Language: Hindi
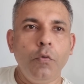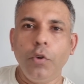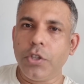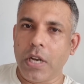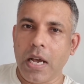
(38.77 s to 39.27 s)

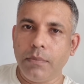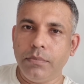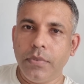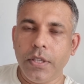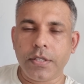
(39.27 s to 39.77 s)
वो
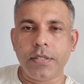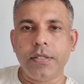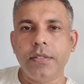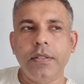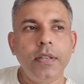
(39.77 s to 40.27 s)
जनाब इस
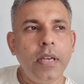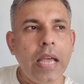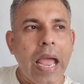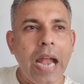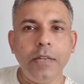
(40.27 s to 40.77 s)

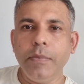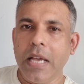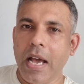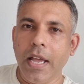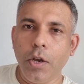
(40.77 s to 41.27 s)
एड
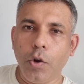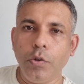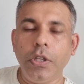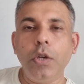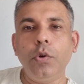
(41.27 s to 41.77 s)
में आए
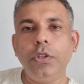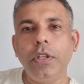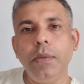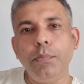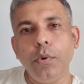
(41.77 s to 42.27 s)
और उनकी
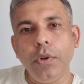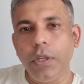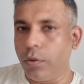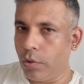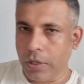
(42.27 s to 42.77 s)
खुद की
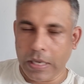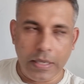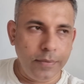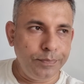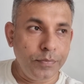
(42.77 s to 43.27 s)
पोल ही खुल
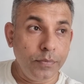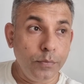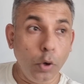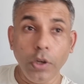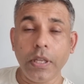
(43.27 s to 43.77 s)
गई
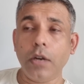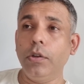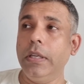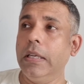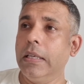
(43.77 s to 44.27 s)
पोल क्या
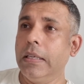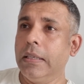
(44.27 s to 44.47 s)
खोली